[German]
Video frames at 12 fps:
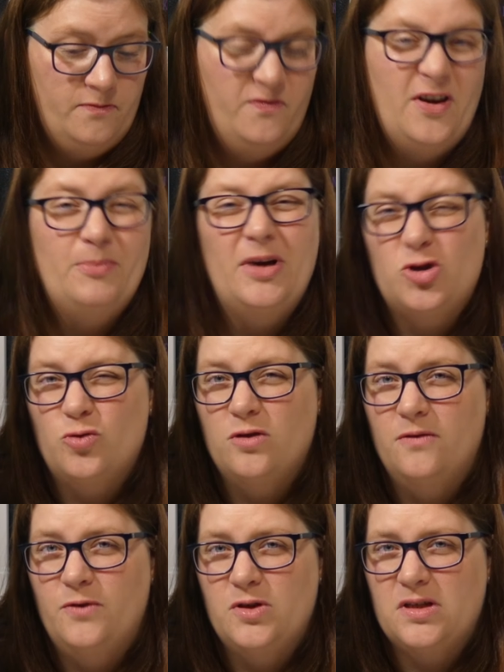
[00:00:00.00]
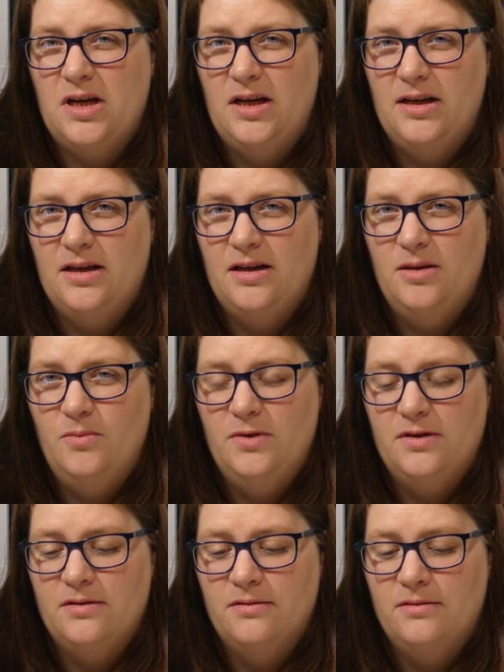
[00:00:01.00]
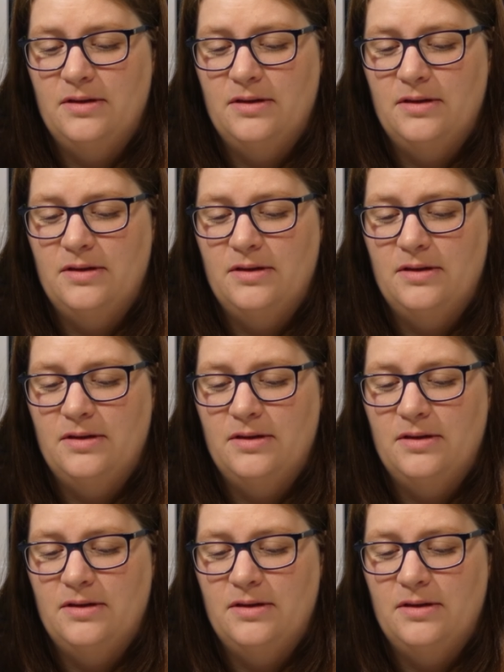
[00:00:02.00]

wenn man schon Gewürzkalender nimmt,